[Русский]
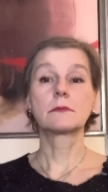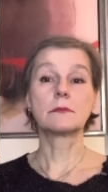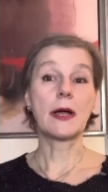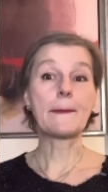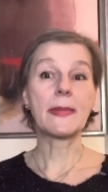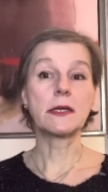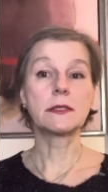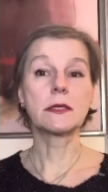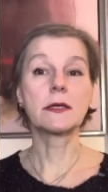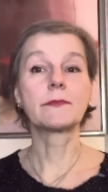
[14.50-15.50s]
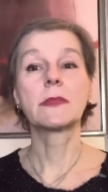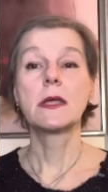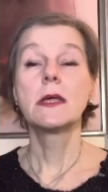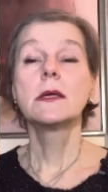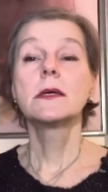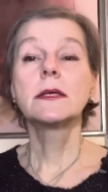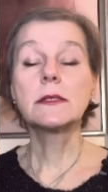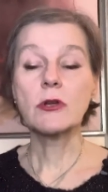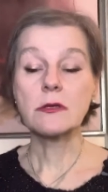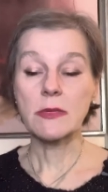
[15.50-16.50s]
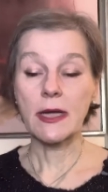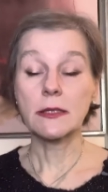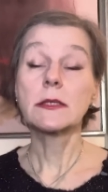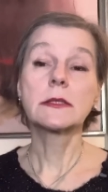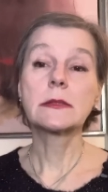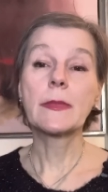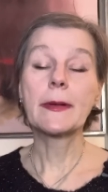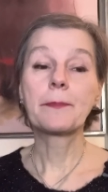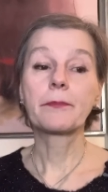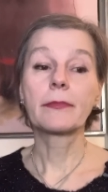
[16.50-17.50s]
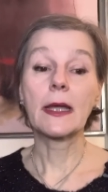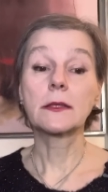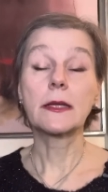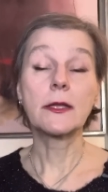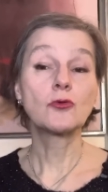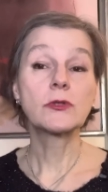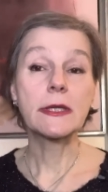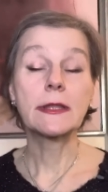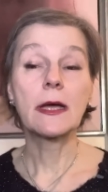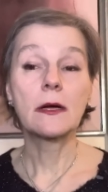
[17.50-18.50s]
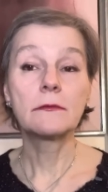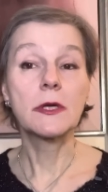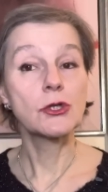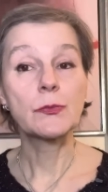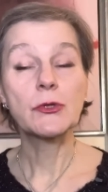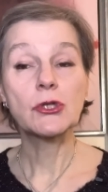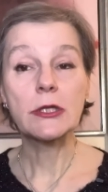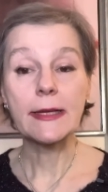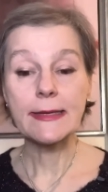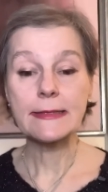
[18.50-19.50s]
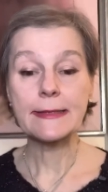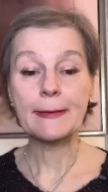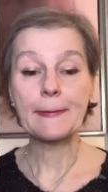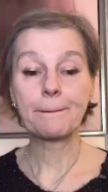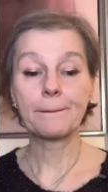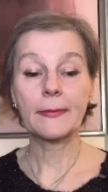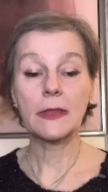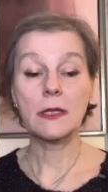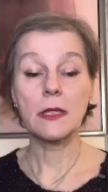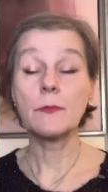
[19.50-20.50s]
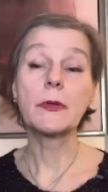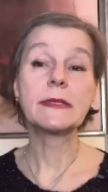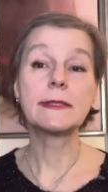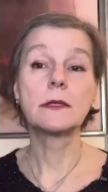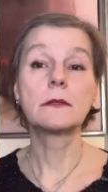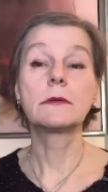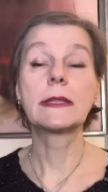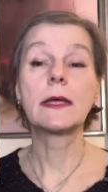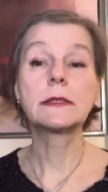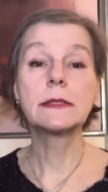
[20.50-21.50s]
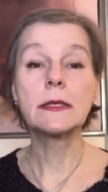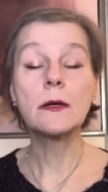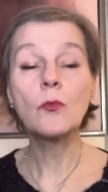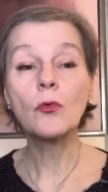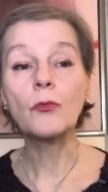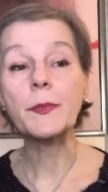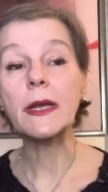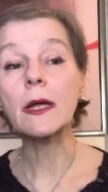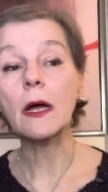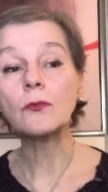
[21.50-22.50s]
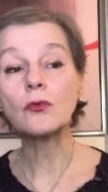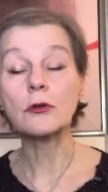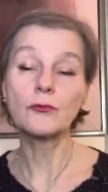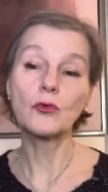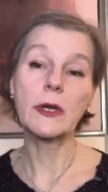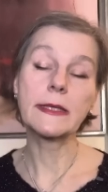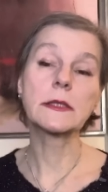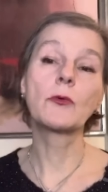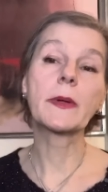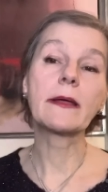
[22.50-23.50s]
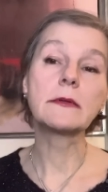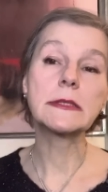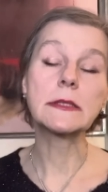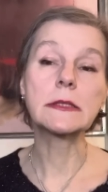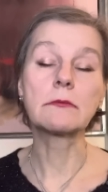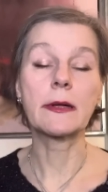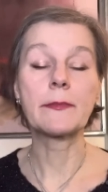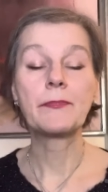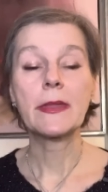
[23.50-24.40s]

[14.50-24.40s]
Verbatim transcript: о политике. Э, сегодня мне хотелось бы откликнуться на ваши пожелания и побеседовать на тему переговоров украинского правительства